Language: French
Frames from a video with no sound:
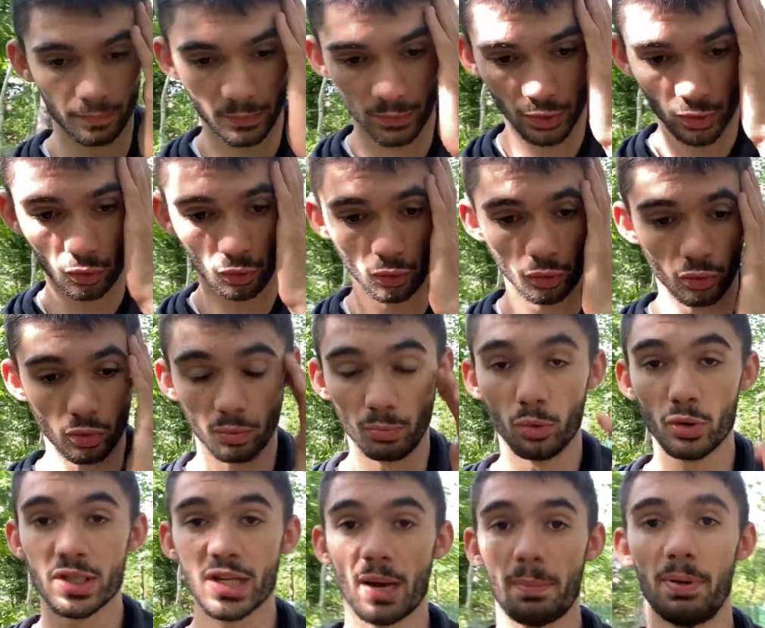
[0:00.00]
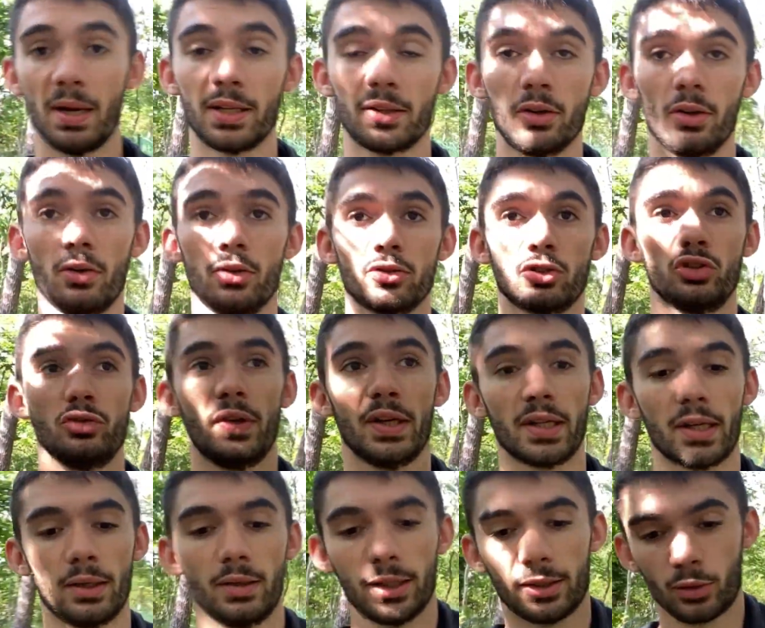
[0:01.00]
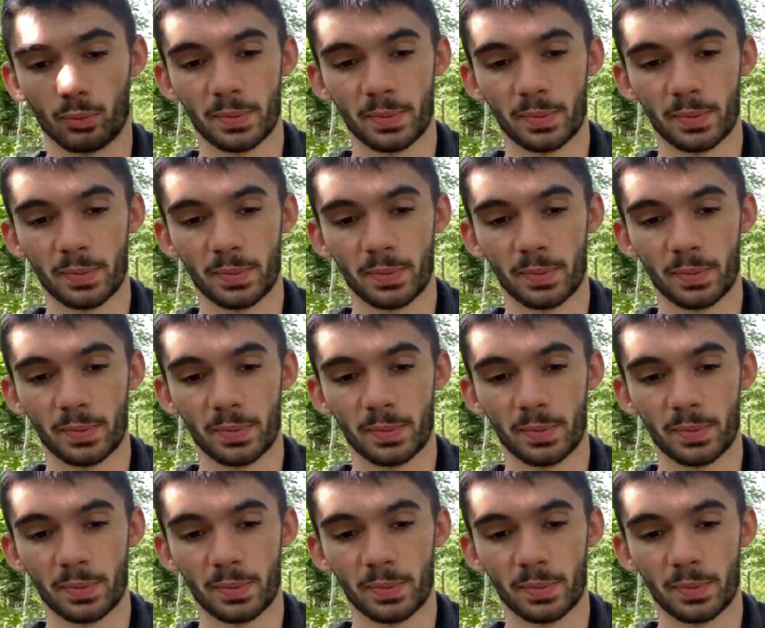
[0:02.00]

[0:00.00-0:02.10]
de, bosser à plein temps, je devais être à temps